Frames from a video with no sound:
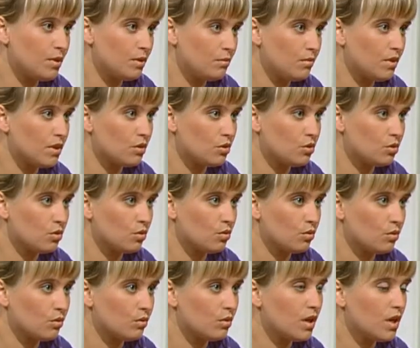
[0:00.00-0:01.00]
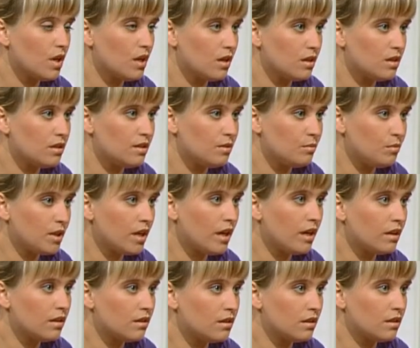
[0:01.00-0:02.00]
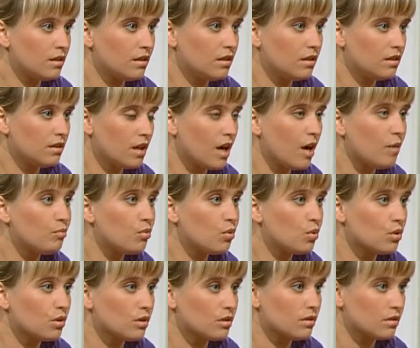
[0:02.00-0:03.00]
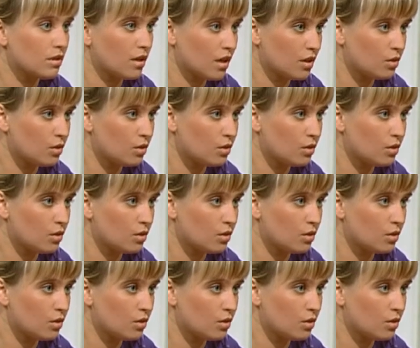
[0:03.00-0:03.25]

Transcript: пример, что семья — это не та опора, на